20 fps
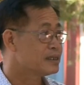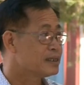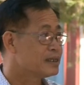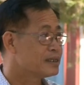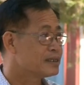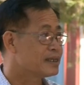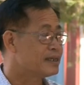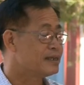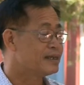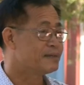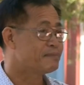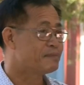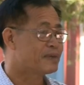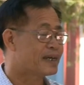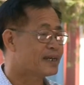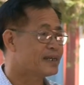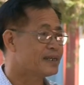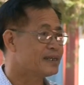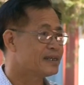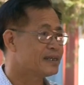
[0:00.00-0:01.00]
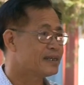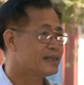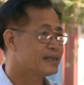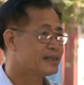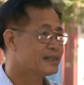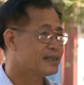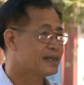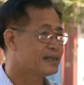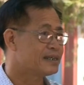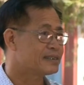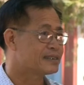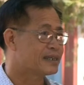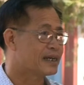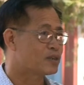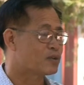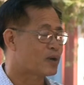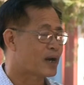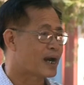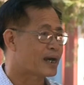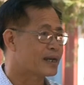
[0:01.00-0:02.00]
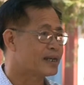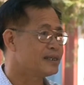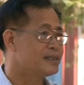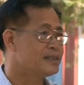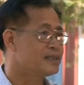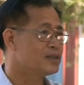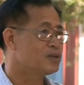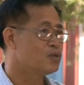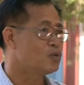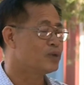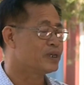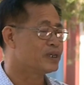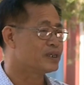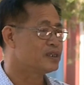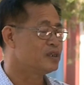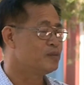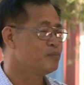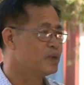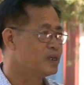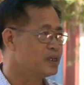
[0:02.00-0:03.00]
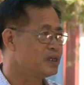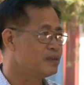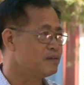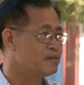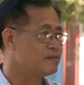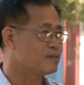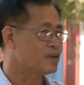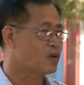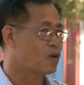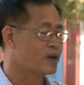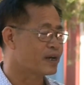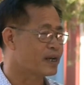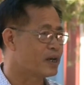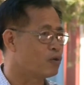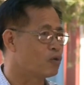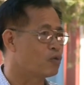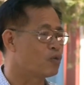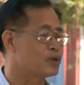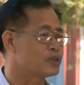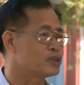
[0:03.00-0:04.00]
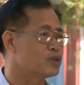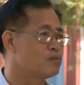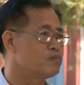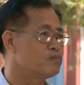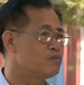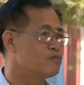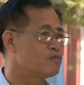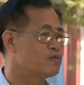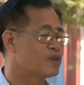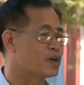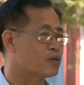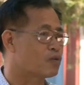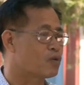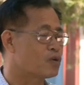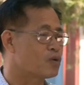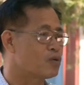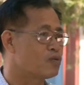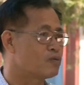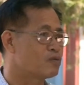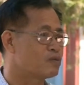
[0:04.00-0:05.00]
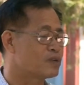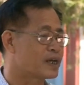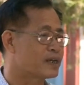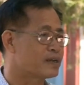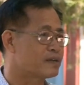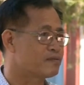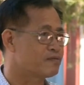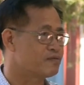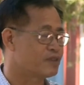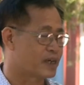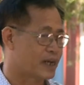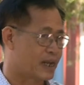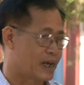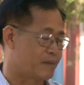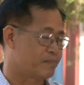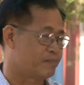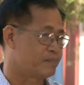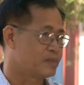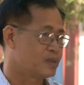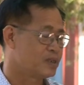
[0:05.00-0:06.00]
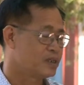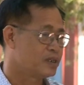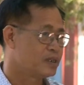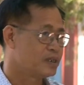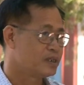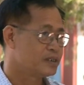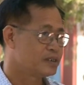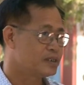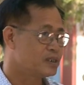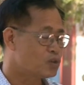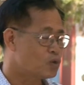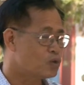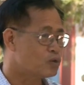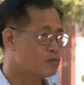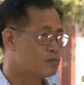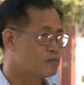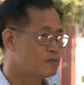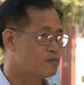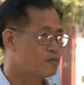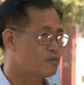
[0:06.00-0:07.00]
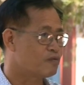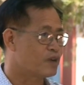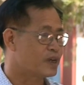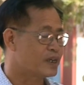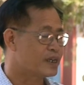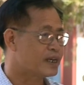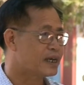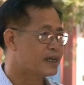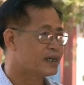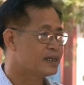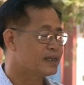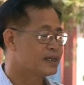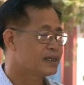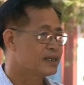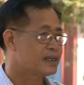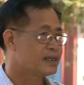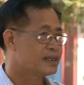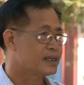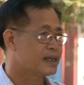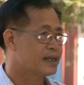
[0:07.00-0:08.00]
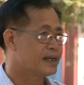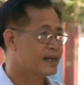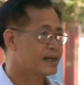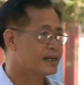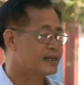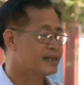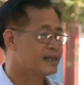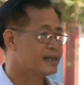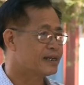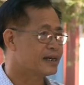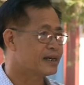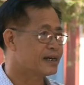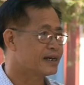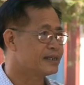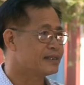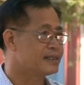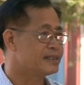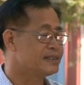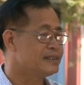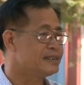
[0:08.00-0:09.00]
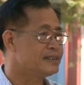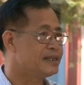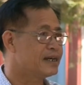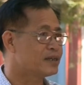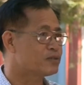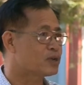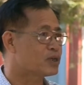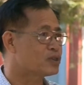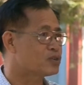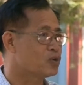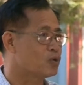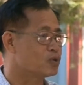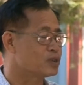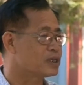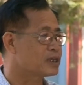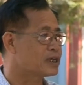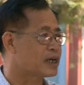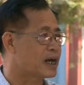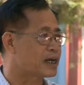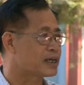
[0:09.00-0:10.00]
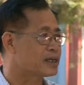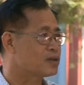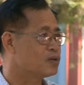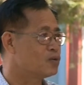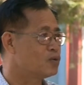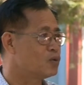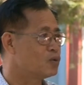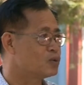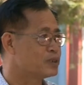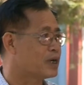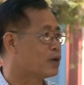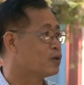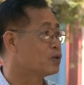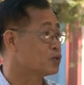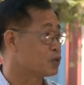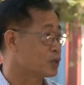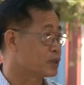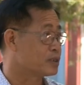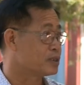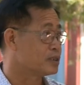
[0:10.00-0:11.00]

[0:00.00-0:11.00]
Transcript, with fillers: thì đến hôm nay đã được giải tỏa đến những khu định cư mới họ đều cuộc sống và có công ăn việc làm rất tốt và đến nay Đà Nẵng là gần như đã xóa sổ tất cả các khu nhà ổ chuột